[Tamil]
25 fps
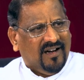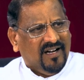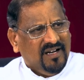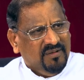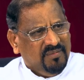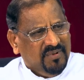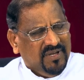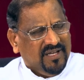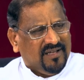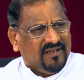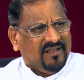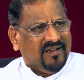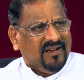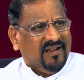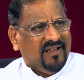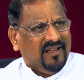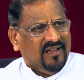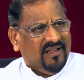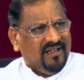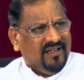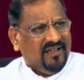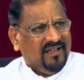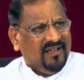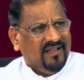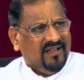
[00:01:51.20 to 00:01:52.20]
ஆடு மேய்க்கிற
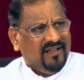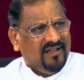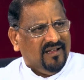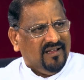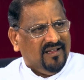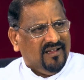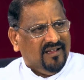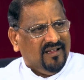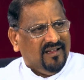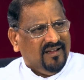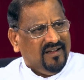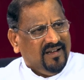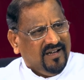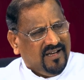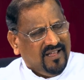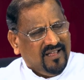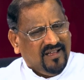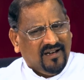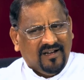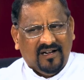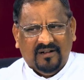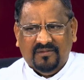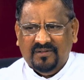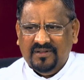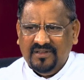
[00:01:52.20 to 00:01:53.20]

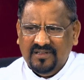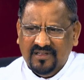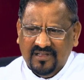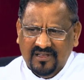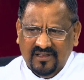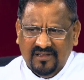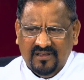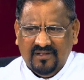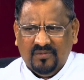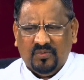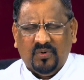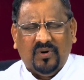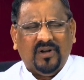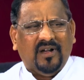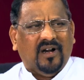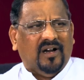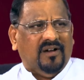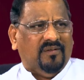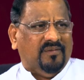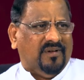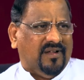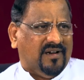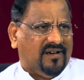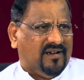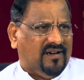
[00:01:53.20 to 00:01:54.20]
இடையர்கள் வந்து
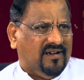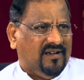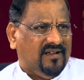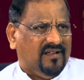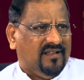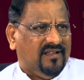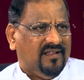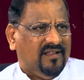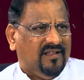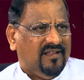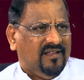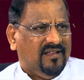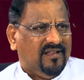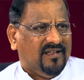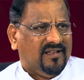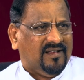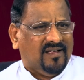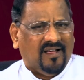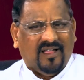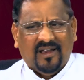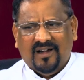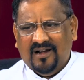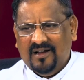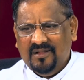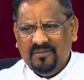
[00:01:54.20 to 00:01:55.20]
கொண்டாடுவார்கள்
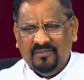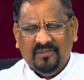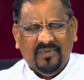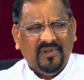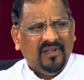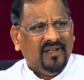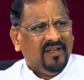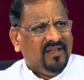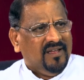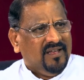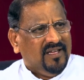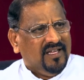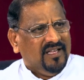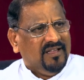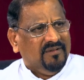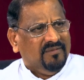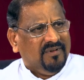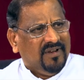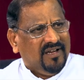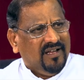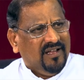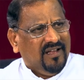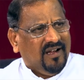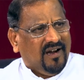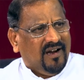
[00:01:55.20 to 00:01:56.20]
காரணம்
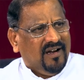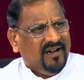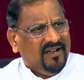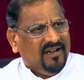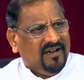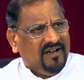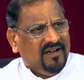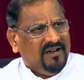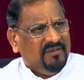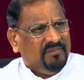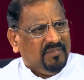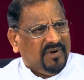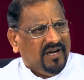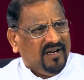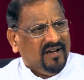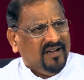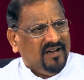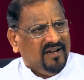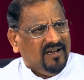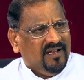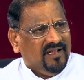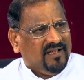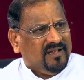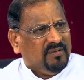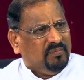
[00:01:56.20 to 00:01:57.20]
இதுவரை ஆடுகள்
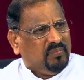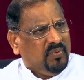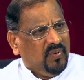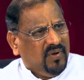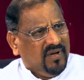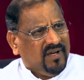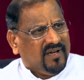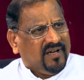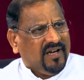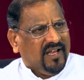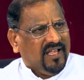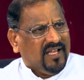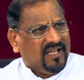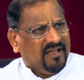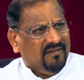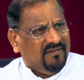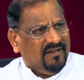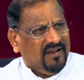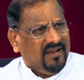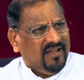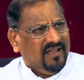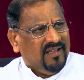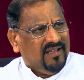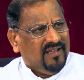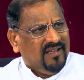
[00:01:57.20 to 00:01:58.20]
மாடுகளுக்கு புல்
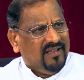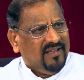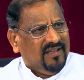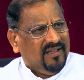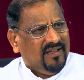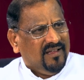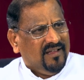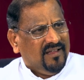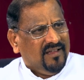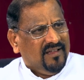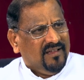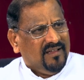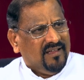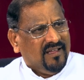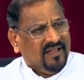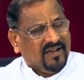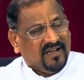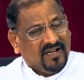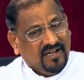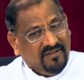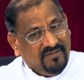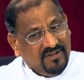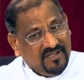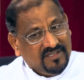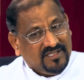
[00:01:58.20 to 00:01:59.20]
கிடைக்கவில்லை
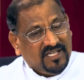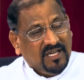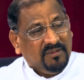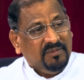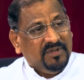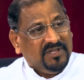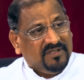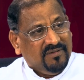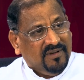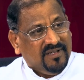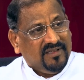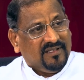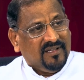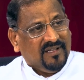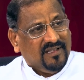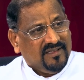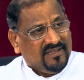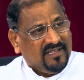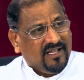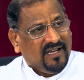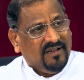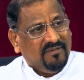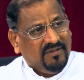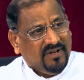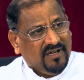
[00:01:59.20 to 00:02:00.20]
ஏற்கனவே சேமித்து
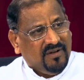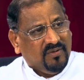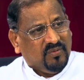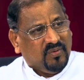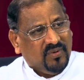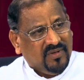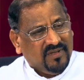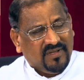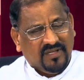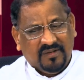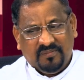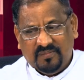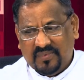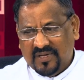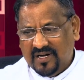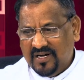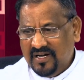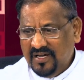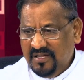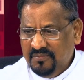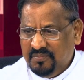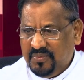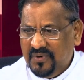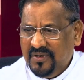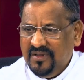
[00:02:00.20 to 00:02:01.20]
வைத்ததைத்தான் இவர்கள்
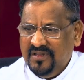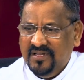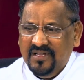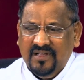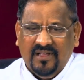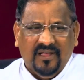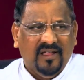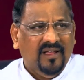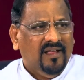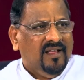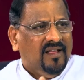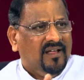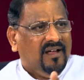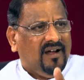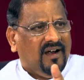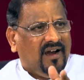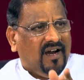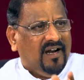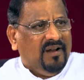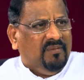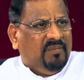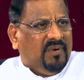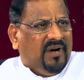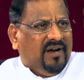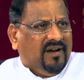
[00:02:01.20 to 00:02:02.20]
கொடுத்திருப்பார்கள் இப்பொழுது
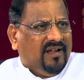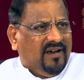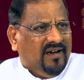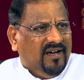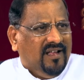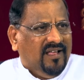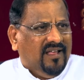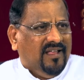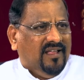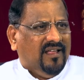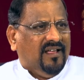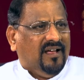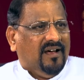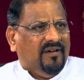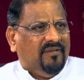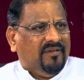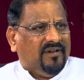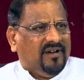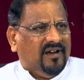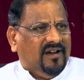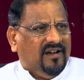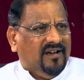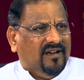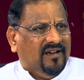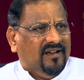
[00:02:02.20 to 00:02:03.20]
ஆடு மாடுகளை
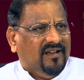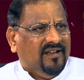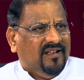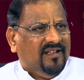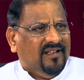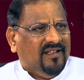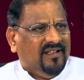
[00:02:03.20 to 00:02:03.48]
அவர்கள்